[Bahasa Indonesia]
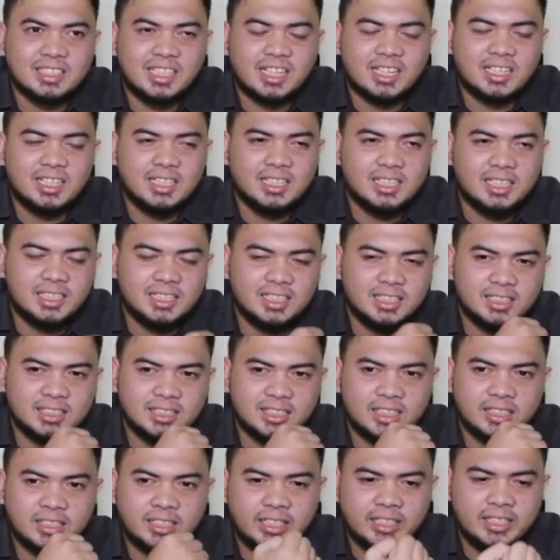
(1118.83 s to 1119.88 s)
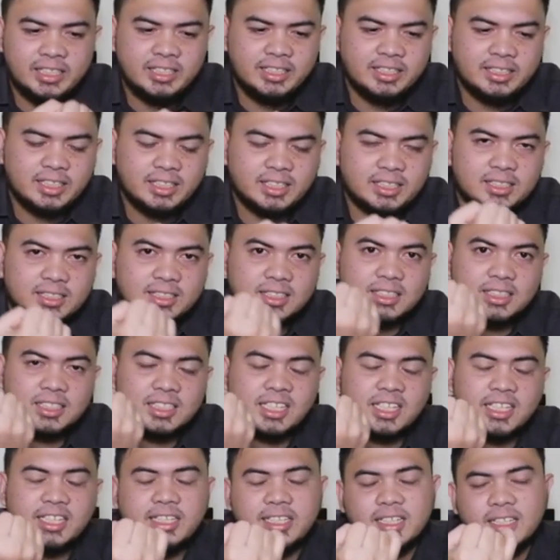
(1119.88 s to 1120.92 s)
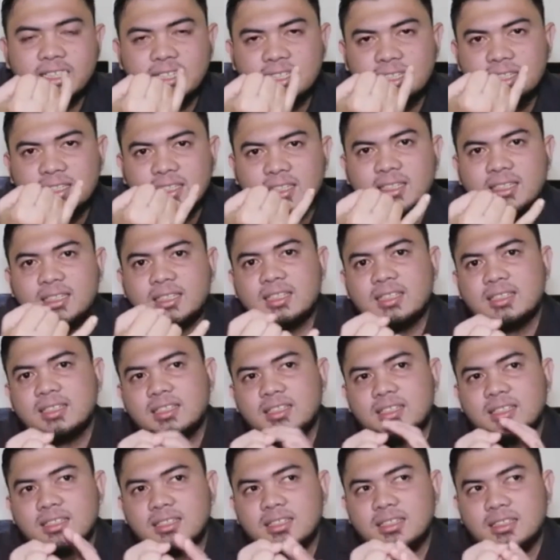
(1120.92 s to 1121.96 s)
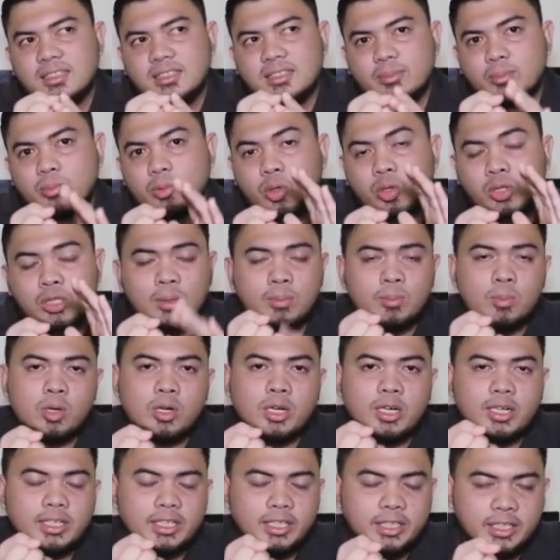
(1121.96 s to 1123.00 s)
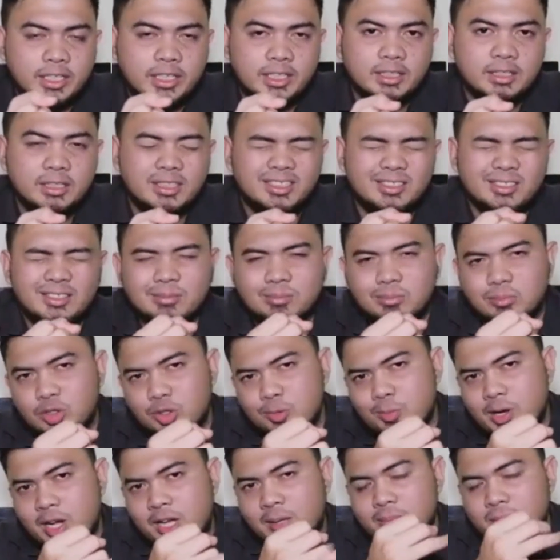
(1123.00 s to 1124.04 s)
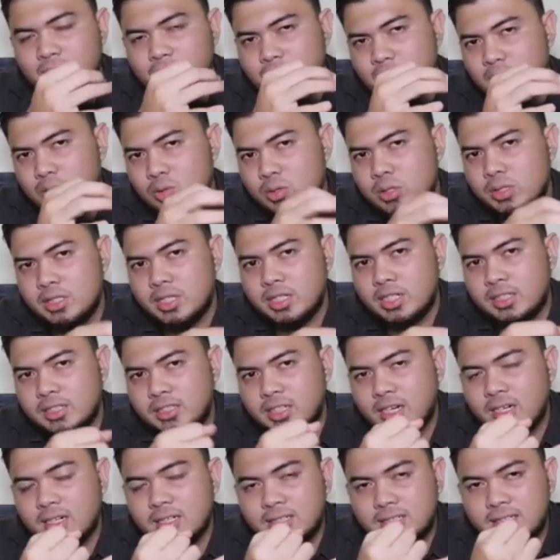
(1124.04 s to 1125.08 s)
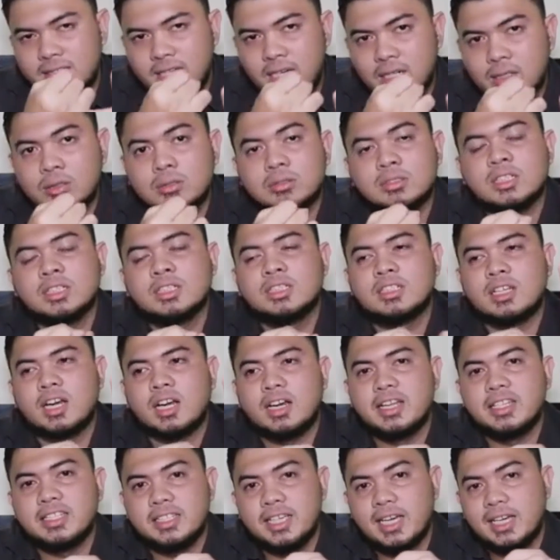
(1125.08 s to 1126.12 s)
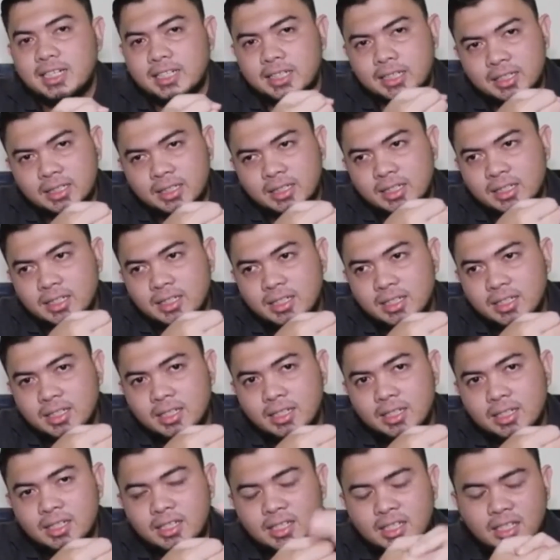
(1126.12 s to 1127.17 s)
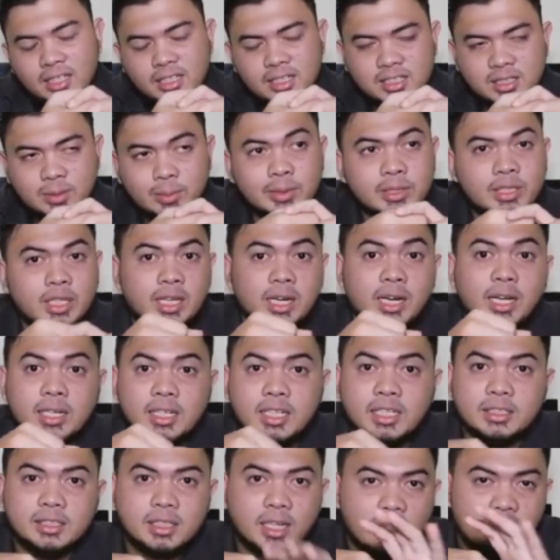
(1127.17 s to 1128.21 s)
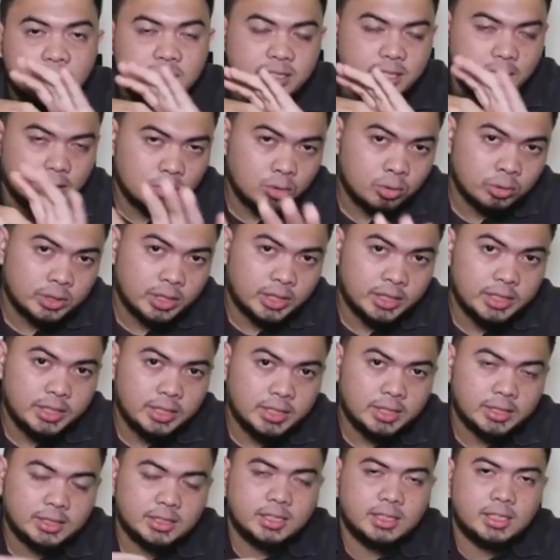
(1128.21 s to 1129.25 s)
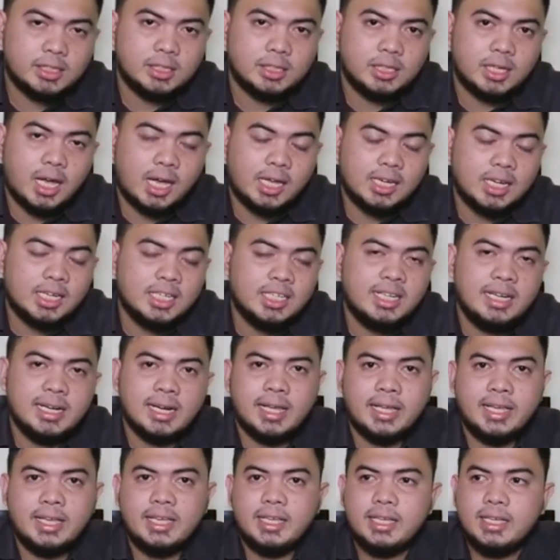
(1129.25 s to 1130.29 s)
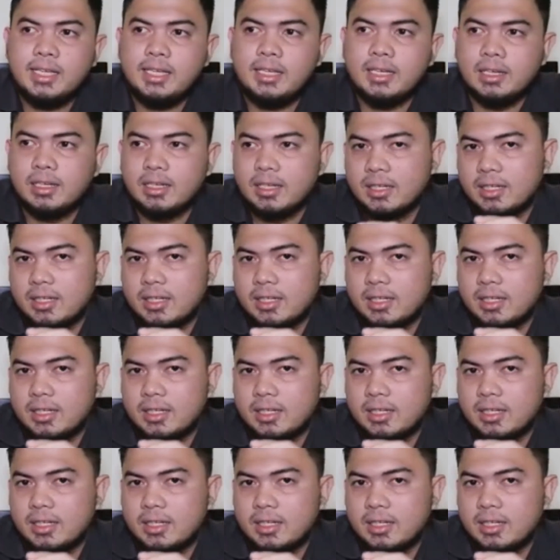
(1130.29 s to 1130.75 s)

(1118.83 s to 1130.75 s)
Karena tadi kan kriya kontemporer ini merupakan perpaduan dari tradisi agung dan tradisi alit. Sementara di tradisi agung tadi ada nilai